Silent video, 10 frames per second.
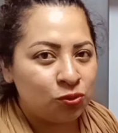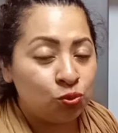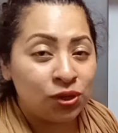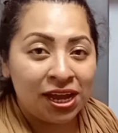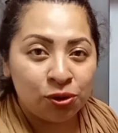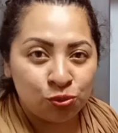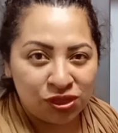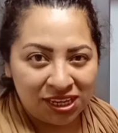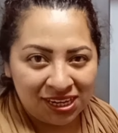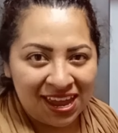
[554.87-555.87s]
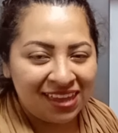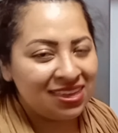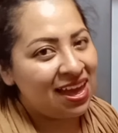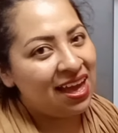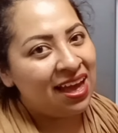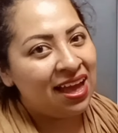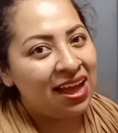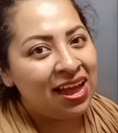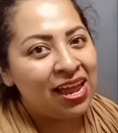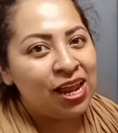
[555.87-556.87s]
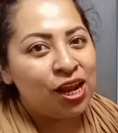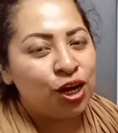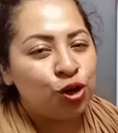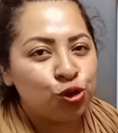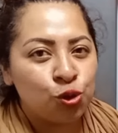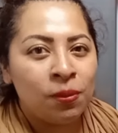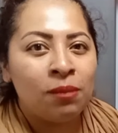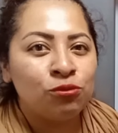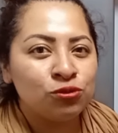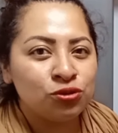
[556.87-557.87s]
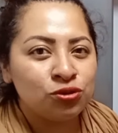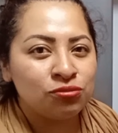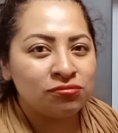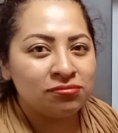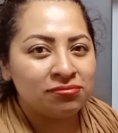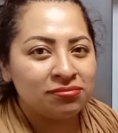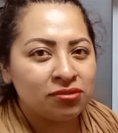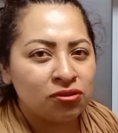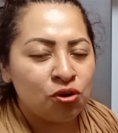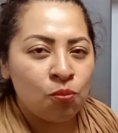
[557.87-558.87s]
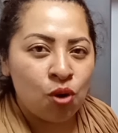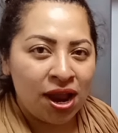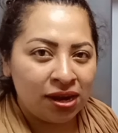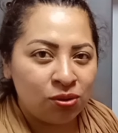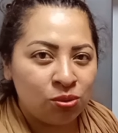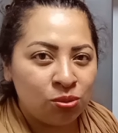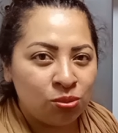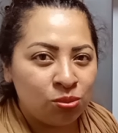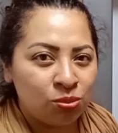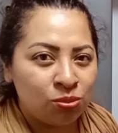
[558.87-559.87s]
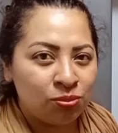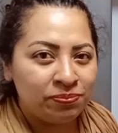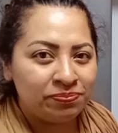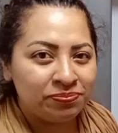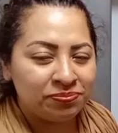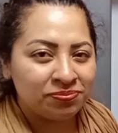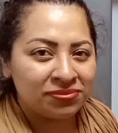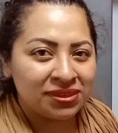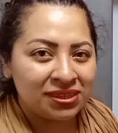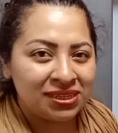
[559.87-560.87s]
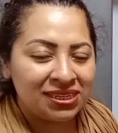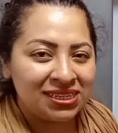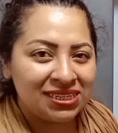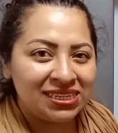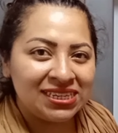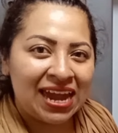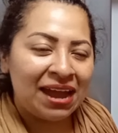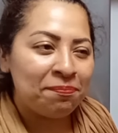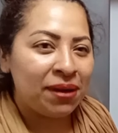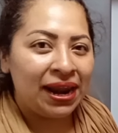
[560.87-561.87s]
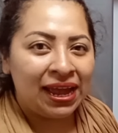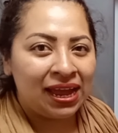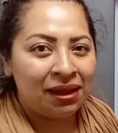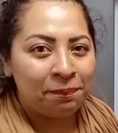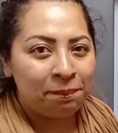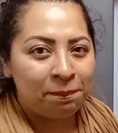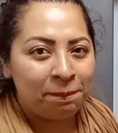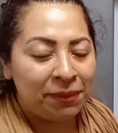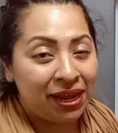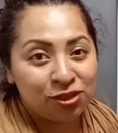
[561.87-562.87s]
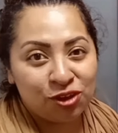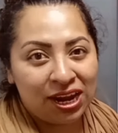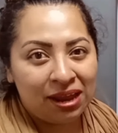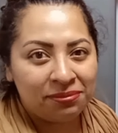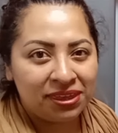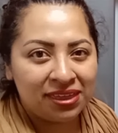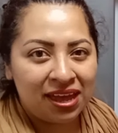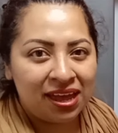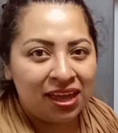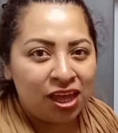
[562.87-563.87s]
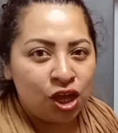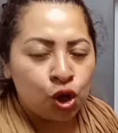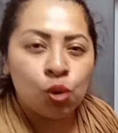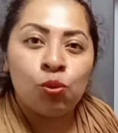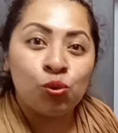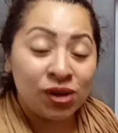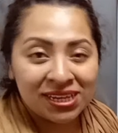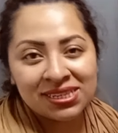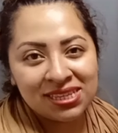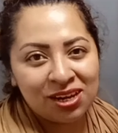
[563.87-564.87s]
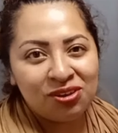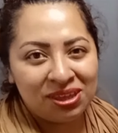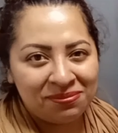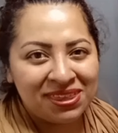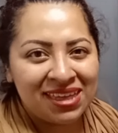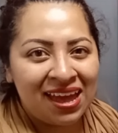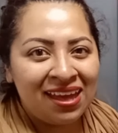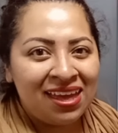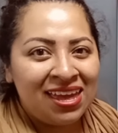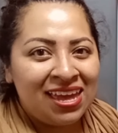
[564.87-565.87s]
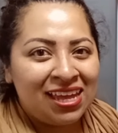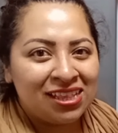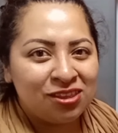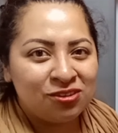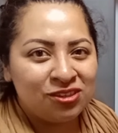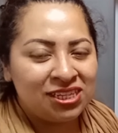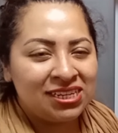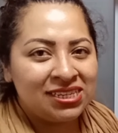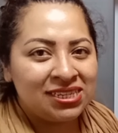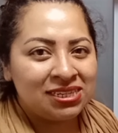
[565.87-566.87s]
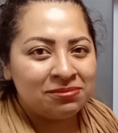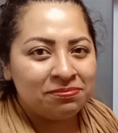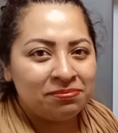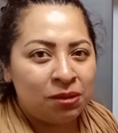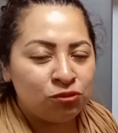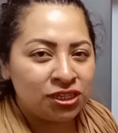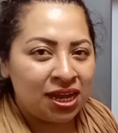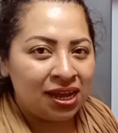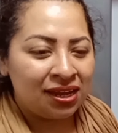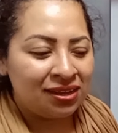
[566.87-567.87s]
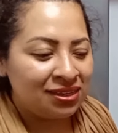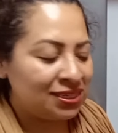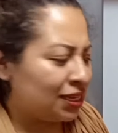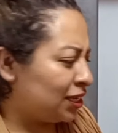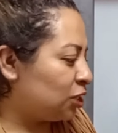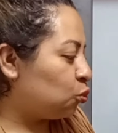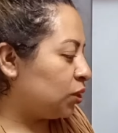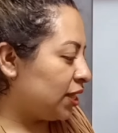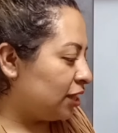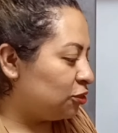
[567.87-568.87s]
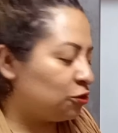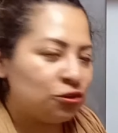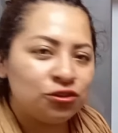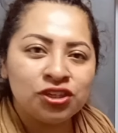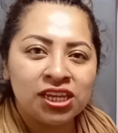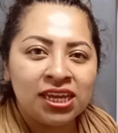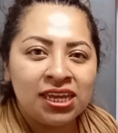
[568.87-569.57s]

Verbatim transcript: una rutina, ya lo tomamos como algo ya para, para toda la vida, como un estilo de vida. Entonces vamos a seguir cuidándonos